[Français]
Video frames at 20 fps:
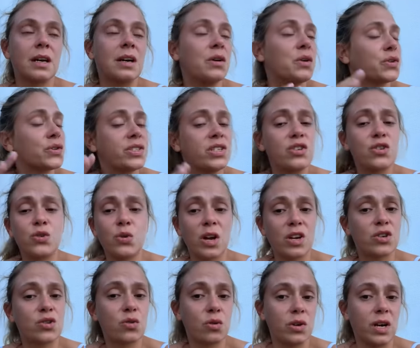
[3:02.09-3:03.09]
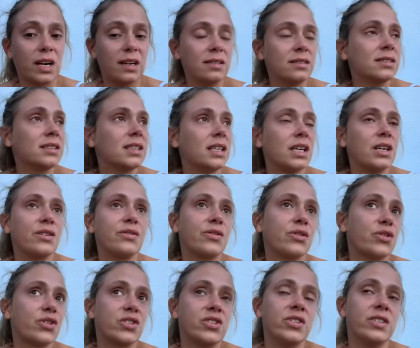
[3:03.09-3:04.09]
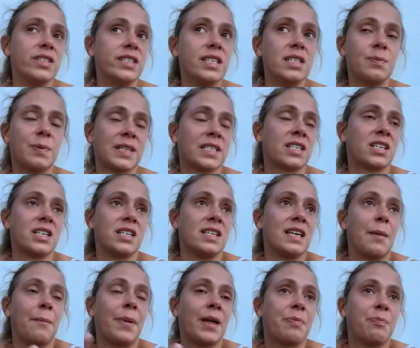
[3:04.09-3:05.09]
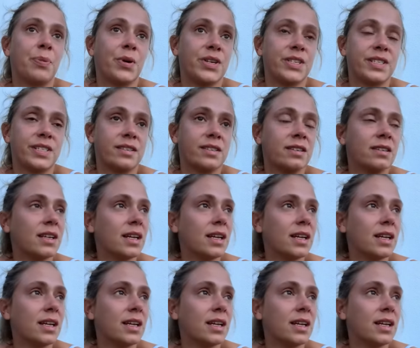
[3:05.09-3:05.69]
aussi je suis à chaud là il faut que je le dise parce qu'il n'y a pas de poste.